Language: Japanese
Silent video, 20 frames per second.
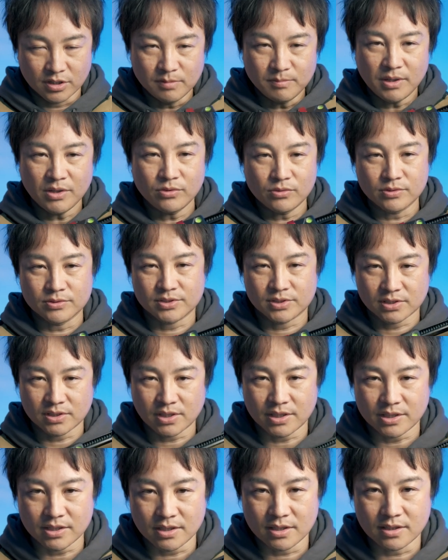今の
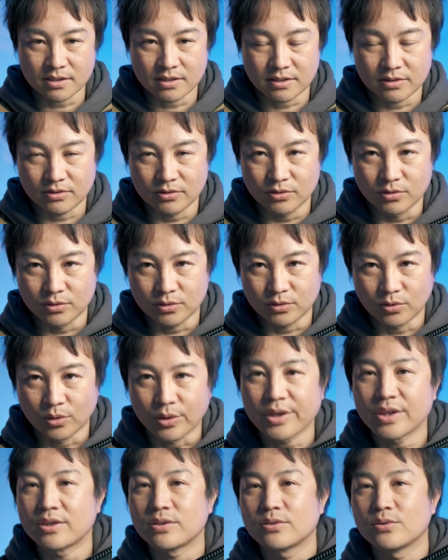スライダーの
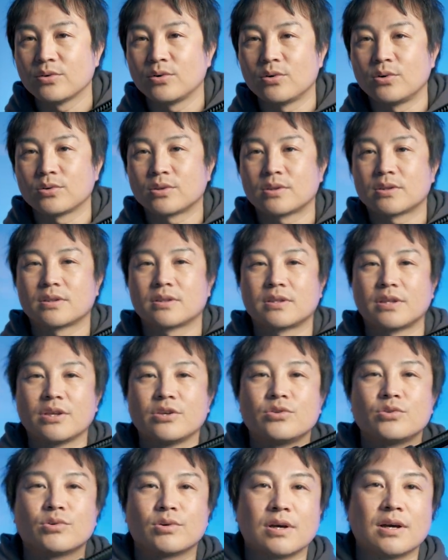トレンドって
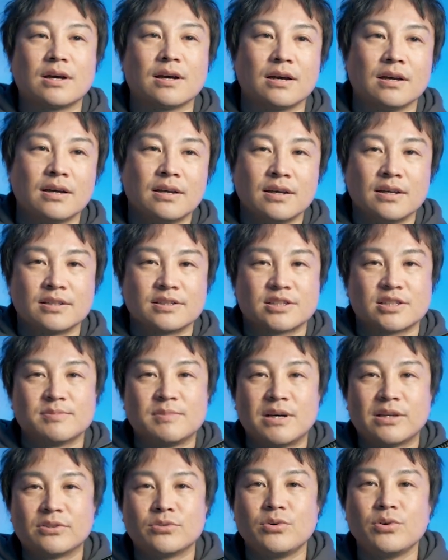いうのが
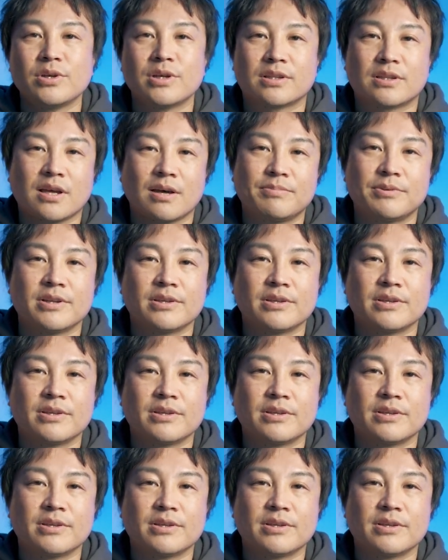スマートフォンやタブ